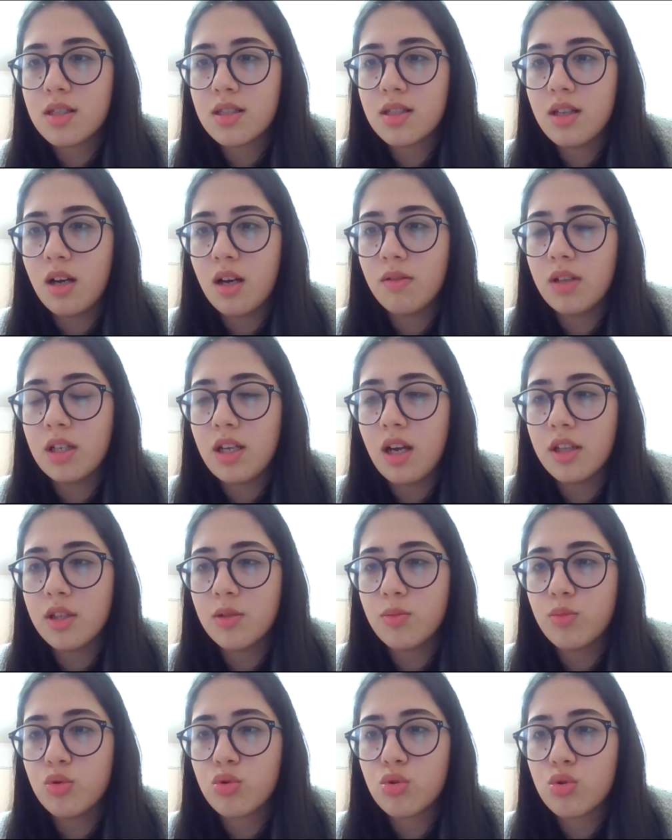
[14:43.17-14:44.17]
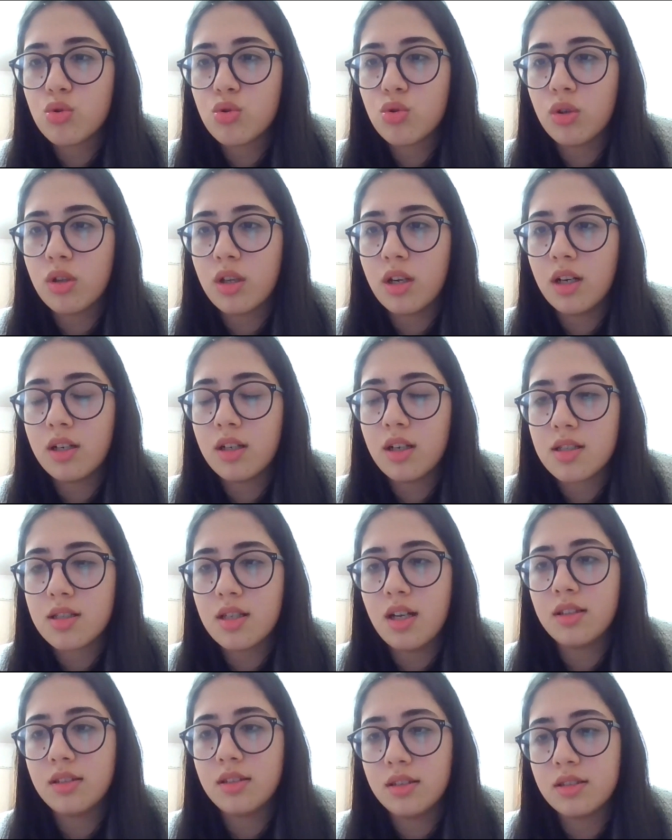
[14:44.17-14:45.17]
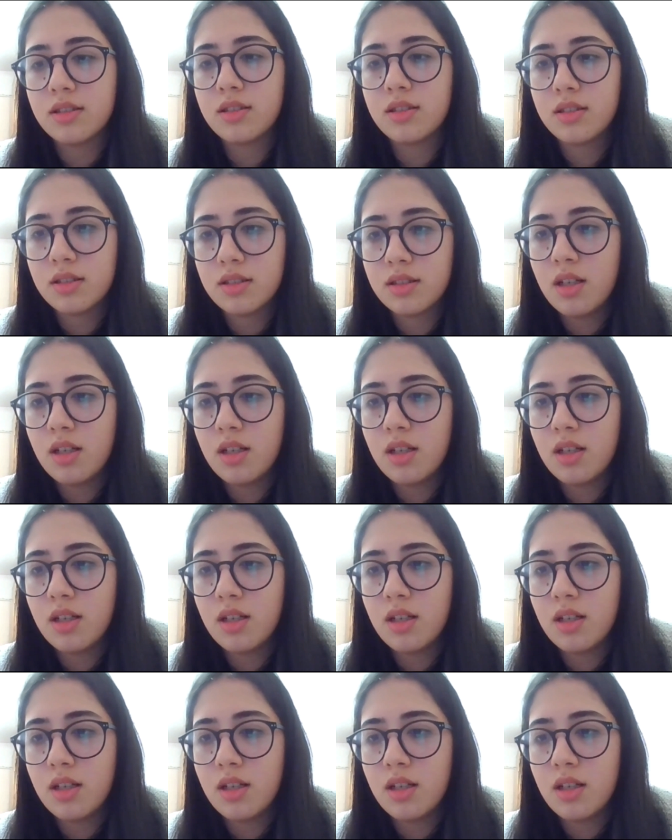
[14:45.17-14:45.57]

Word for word: sınavla yani bursuz olarak kazandık.